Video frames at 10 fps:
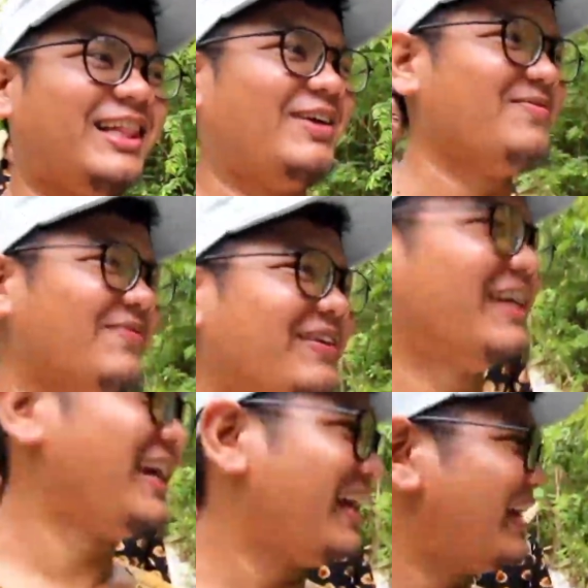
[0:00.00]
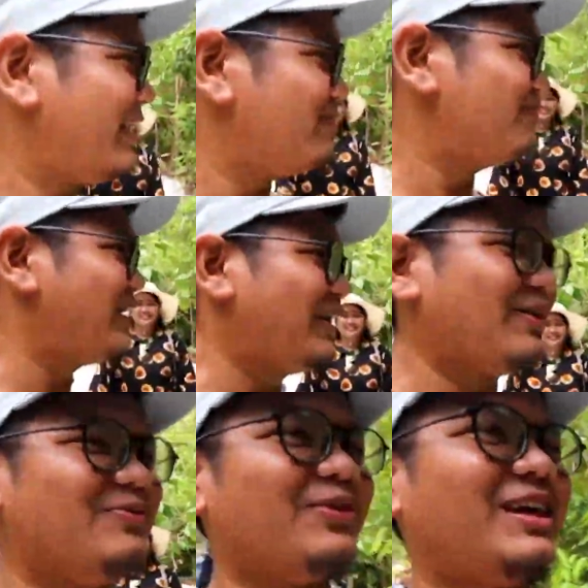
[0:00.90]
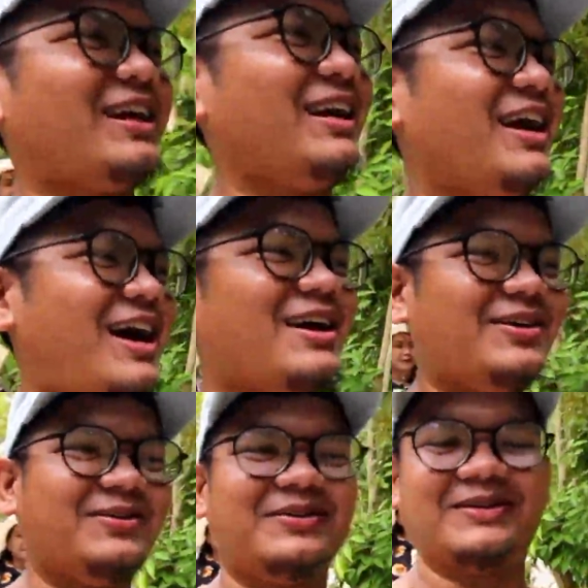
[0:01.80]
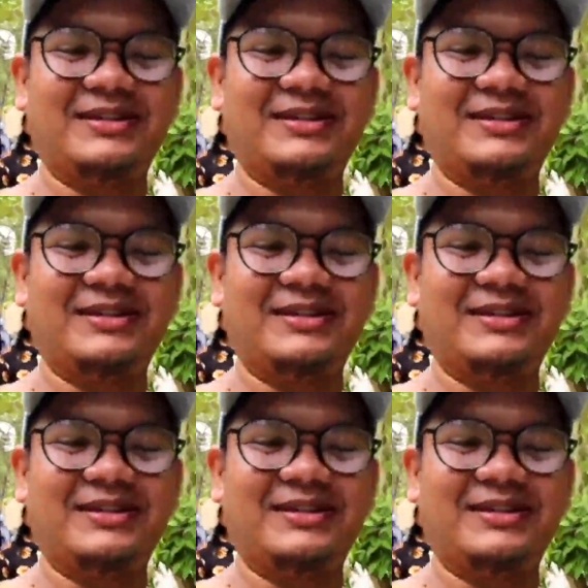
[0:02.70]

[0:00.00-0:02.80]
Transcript: tim. Begitu muter kena kayu.